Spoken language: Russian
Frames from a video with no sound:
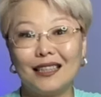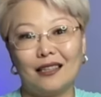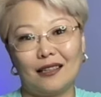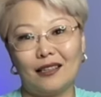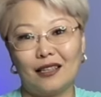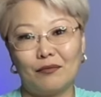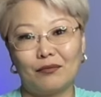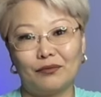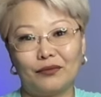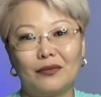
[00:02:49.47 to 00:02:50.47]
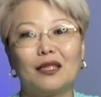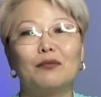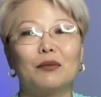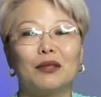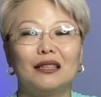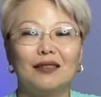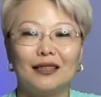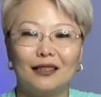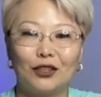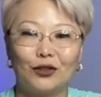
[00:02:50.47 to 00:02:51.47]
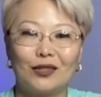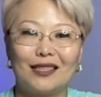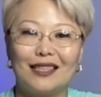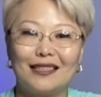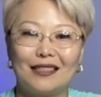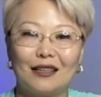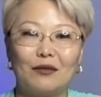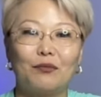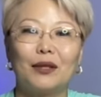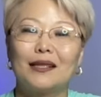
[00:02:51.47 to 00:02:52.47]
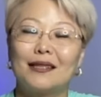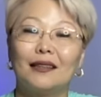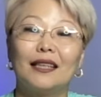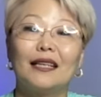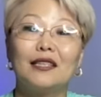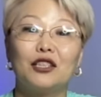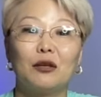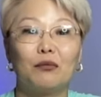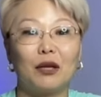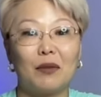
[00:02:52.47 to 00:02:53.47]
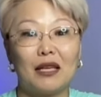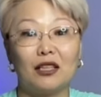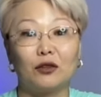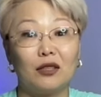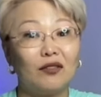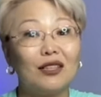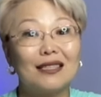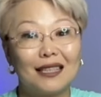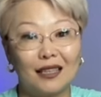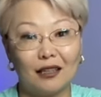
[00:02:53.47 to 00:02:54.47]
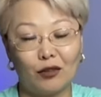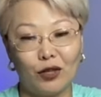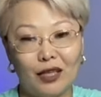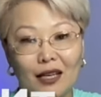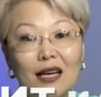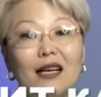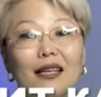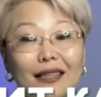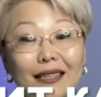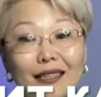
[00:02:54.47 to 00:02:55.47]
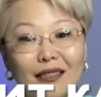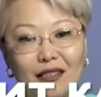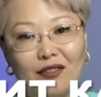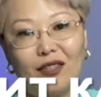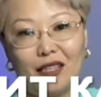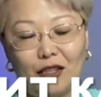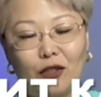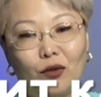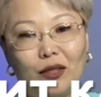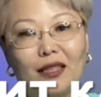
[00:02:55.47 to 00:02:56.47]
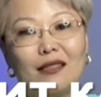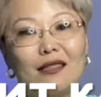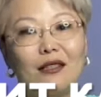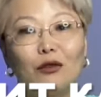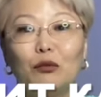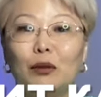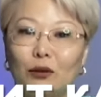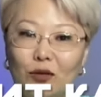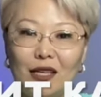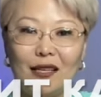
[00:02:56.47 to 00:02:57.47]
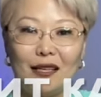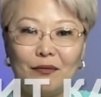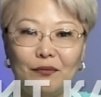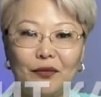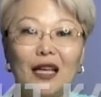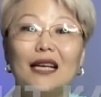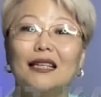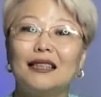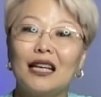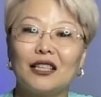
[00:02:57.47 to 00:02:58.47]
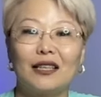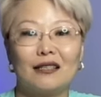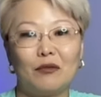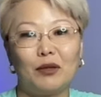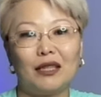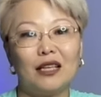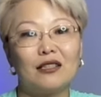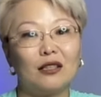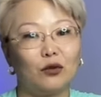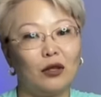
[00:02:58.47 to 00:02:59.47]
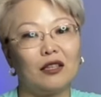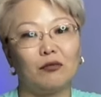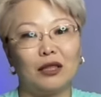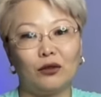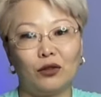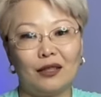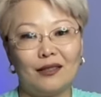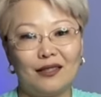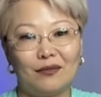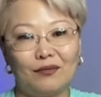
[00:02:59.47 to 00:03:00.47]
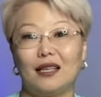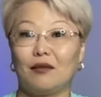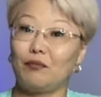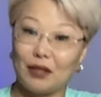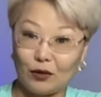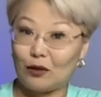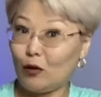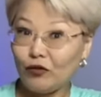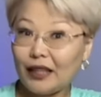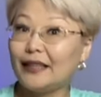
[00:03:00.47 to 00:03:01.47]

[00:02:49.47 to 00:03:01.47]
килограмм. Преподаватель Джон Цисна показал на личном примере, что дефицит калорий – единственное, что гарантирует похудение – даже если питаешься только в Макдональдсе. Безусловно,